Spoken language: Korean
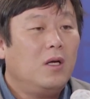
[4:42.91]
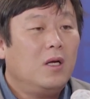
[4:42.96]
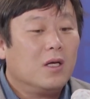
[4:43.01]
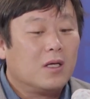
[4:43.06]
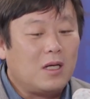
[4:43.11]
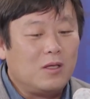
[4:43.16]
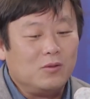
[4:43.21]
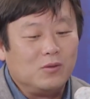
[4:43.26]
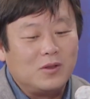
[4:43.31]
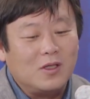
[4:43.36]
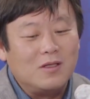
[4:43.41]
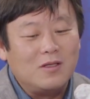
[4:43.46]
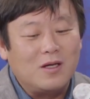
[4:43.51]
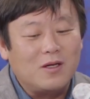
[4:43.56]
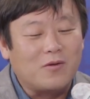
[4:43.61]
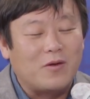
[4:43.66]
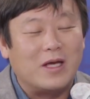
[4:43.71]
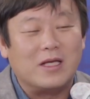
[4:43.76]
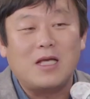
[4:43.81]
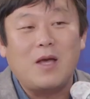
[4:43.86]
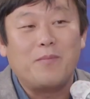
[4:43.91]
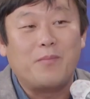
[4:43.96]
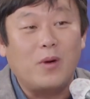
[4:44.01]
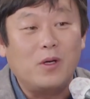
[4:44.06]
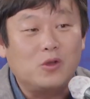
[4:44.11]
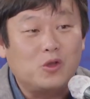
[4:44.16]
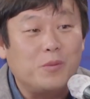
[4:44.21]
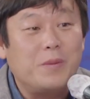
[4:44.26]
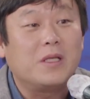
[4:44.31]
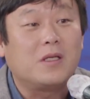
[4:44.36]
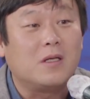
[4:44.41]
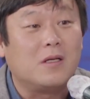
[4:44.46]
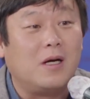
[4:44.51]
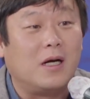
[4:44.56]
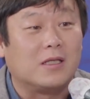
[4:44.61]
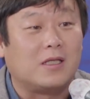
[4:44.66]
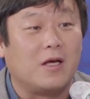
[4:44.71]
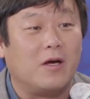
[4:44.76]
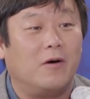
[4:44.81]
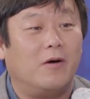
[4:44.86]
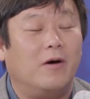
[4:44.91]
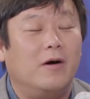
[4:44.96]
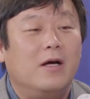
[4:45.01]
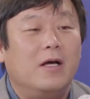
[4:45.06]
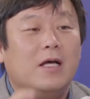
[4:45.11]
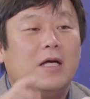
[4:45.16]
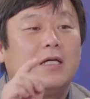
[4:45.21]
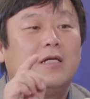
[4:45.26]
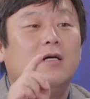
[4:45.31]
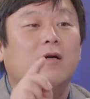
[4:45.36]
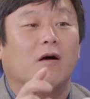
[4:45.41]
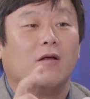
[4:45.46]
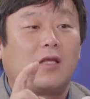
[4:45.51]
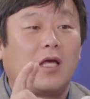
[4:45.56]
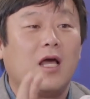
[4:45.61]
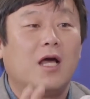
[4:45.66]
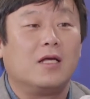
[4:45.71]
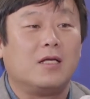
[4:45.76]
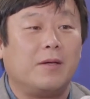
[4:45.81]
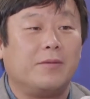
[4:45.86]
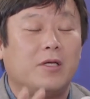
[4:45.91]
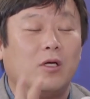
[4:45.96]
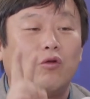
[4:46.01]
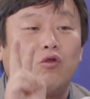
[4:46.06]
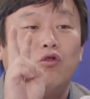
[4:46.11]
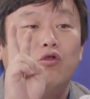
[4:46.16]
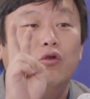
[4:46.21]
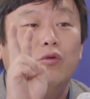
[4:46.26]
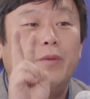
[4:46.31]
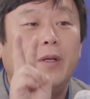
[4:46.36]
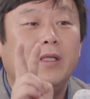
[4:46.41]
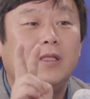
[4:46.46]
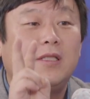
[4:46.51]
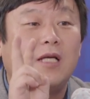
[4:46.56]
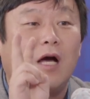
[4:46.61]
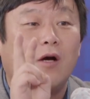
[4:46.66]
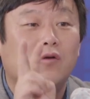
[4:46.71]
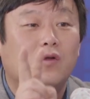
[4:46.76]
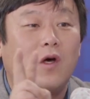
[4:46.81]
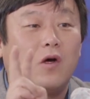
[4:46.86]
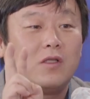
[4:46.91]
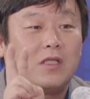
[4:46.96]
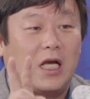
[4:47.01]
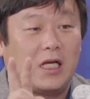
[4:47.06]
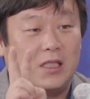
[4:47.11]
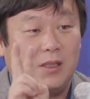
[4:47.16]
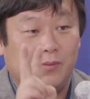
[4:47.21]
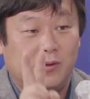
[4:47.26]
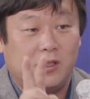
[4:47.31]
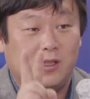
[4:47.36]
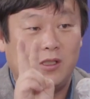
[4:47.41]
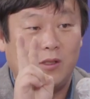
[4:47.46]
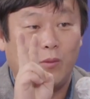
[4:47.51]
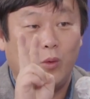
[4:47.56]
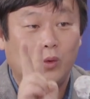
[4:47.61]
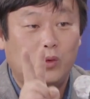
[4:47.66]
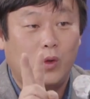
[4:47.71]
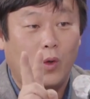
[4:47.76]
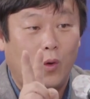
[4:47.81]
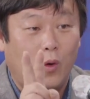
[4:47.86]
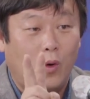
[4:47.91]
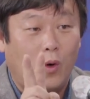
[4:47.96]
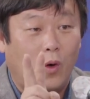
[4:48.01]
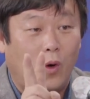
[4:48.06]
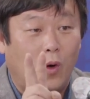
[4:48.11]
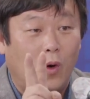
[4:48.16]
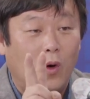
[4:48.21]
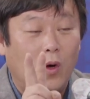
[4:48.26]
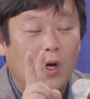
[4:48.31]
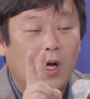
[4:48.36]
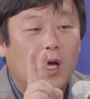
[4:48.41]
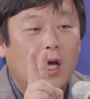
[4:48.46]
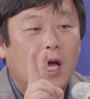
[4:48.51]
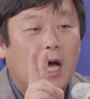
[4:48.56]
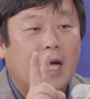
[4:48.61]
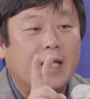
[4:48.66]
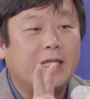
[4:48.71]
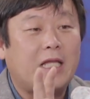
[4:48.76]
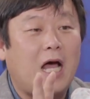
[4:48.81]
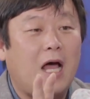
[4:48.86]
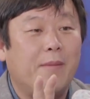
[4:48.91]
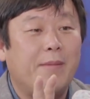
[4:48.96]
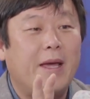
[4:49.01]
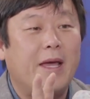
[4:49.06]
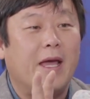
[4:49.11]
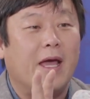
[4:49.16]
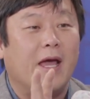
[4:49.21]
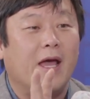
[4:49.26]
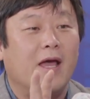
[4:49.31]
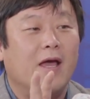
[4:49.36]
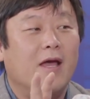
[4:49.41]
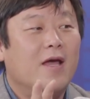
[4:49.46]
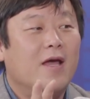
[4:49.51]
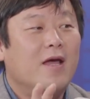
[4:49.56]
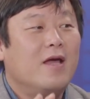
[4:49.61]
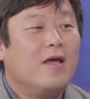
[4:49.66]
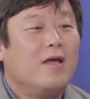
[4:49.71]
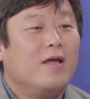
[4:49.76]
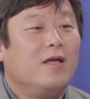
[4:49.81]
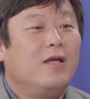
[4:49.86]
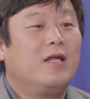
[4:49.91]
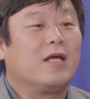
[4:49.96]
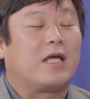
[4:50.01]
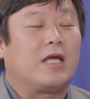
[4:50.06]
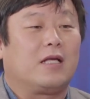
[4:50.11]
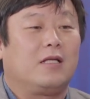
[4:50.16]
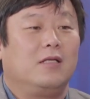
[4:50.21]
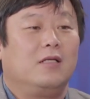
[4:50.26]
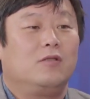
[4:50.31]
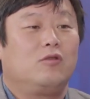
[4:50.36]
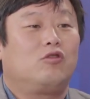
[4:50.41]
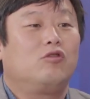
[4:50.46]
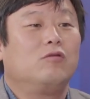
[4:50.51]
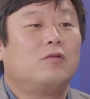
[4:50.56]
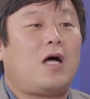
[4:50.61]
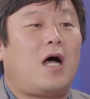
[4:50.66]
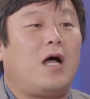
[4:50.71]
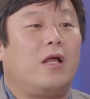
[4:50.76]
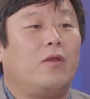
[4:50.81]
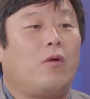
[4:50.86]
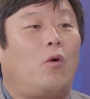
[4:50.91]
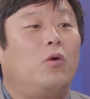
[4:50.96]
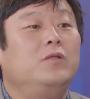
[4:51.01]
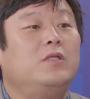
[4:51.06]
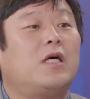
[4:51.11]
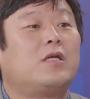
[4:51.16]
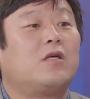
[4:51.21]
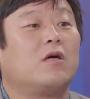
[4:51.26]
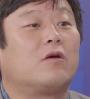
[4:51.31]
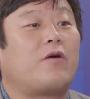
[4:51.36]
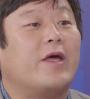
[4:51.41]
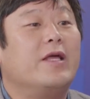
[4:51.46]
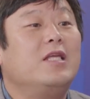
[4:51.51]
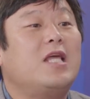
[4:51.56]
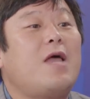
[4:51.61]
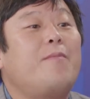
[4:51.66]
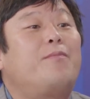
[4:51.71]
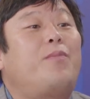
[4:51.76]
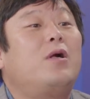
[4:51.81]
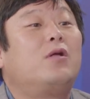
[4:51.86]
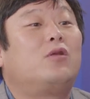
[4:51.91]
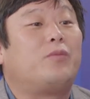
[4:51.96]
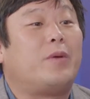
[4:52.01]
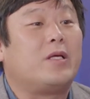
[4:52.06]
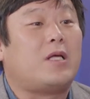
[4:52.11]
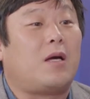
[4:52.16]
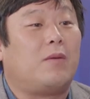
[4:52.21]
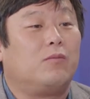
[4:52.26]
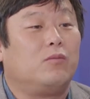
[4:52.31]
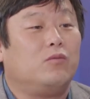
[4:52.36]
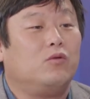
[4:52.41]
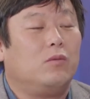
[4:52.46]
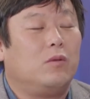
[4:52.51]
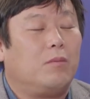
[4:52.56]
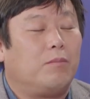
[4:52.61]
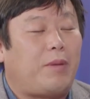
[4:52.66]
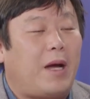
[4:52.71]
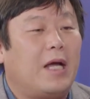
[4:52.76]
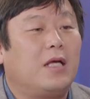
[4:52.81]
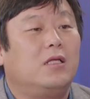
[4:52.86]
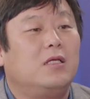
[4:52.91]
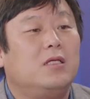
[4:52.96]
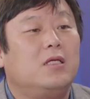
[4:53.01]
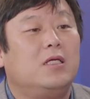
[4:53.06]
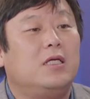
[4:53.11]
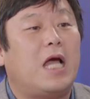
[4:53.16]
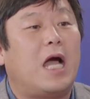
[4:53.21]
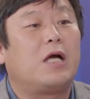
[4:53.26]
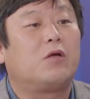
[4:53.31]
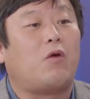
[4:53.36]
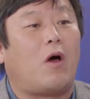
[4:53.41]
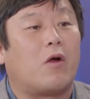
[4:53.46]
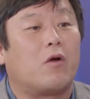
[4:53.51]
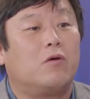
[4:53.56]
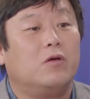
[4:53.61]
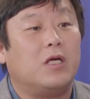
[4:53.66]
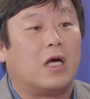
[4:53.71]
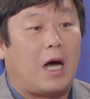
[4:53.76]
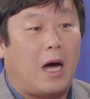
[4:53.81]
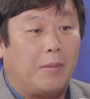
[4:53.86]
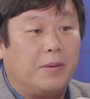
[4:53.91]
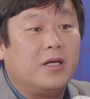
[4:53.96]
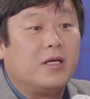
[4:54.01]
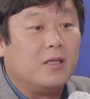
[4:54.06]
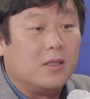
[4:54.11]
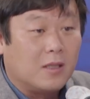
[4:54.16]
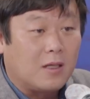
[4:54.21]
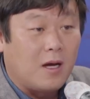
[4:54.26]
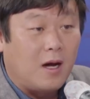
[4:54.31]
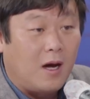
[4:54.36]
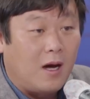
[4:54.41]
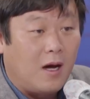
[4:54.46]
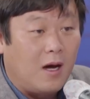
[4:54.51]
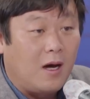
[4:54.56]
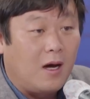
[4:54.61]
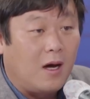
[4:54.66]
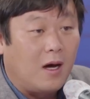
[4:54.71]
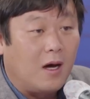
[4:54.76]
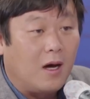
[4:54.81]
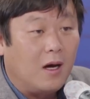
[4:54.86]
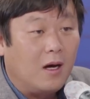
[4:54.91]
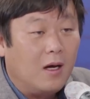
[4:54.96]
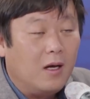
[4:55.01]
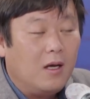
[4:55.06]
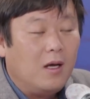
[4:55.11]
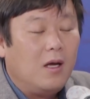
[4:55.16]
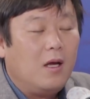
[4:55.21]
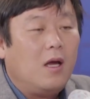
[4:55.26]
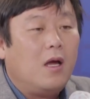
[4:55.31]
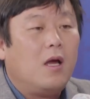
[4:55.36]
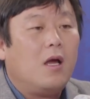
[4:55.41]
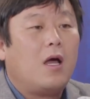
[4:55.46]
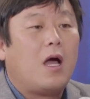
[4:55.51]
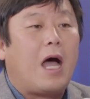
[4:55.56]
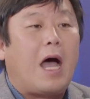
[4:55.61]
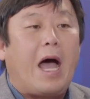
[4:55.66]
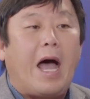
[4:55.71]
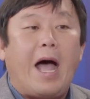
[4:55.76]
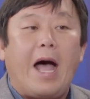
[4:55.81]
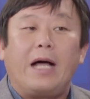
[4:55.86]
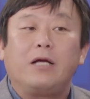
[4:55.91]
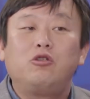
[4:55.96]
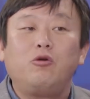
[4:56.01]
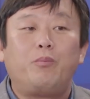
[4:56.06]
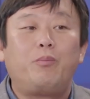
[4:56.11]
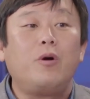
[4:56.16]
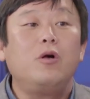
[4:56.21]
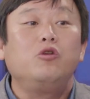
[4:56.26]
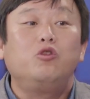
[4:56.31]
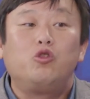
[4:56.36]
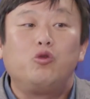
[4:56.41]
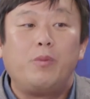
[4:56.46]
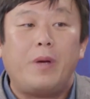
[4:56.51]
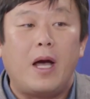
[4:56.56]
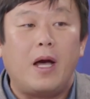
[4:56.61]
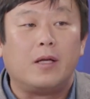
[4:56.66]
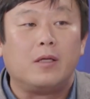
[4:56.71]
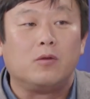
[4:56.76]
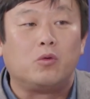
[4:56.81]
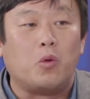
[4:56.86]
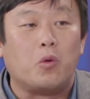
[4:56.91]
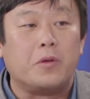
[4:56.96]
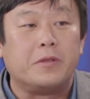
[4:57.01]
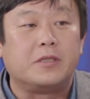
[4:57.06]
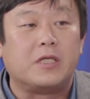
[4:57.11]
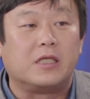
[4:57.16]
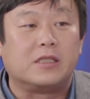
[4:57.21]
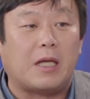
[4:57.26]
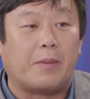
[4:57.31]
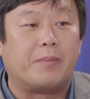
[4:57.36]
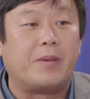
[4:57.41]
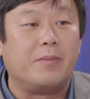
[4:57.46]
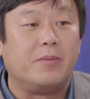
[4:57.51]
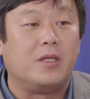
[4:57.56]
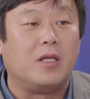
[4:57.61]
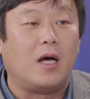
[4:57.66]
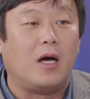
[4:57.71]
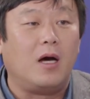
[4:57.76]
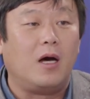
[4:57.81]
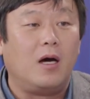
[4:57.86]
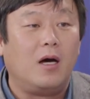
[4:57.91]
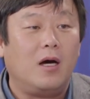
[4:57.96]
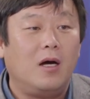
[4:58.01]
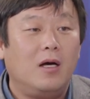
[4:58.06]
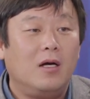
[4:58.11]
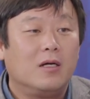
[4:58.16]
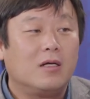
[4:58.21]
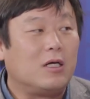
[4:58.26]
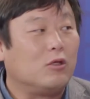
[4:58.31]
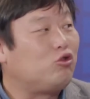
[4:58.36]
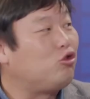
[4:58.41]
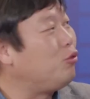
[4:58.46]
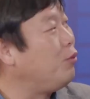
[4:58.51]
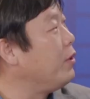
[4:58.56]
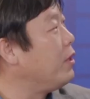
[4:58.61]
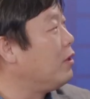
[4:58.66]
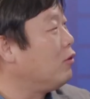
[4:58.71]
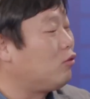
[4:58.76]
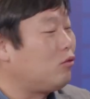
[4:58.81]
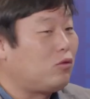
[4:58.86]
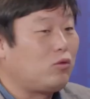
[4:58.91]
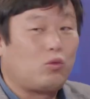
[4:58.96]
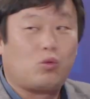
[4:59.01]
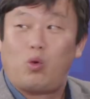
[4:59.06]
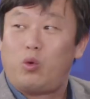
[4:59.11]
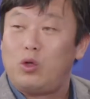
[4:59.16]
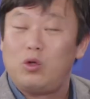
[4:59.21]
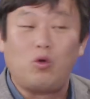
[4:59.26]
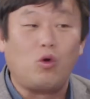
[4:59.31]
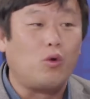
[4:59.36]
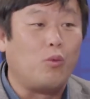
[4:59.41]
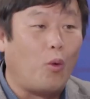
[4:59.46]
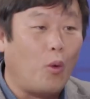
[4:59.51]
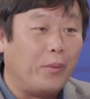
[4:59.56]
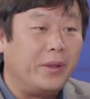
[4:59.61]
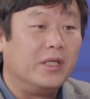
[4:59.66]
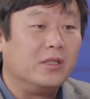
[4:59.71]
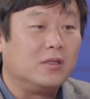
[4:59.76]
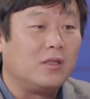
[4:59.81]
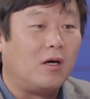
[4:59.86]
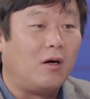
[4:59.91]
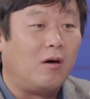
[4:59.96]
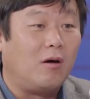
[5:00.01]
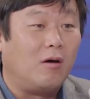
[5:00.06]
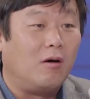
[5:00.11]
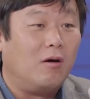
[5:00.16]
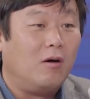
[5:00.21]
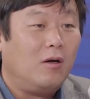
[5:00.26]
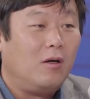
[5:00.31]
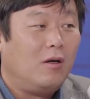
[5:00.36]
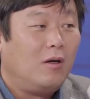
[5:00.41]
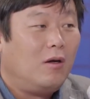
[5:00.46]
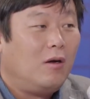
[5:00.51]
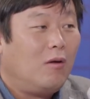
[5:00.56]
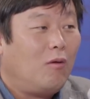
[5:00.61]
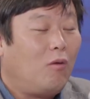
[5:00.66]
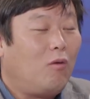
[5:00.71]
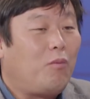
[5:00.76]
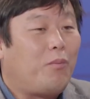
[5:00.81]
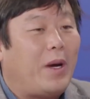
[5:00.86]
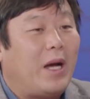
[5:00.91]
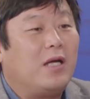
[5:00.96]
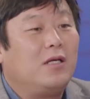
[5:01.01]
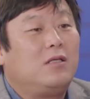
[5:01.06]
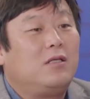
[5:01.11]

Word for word: 그러니까 윤석열이 굉장히 뻘쭘했던 것 같아요. 그걸 어떻게 하냐면요. 두 번째 악수하고 47.5초 한 다음에 이렇게 순간 혼자서 굉장히 뻘쭘했냐면 바이든이 이야기도 안 하고 그냥 가버리니까. 네, 끝나고 가버리니까. 아주 뻘쭘해하는 동영상이 잡힙니다. 네. 그러니까 주변을 도리도리 보면서 음. 어 바이든이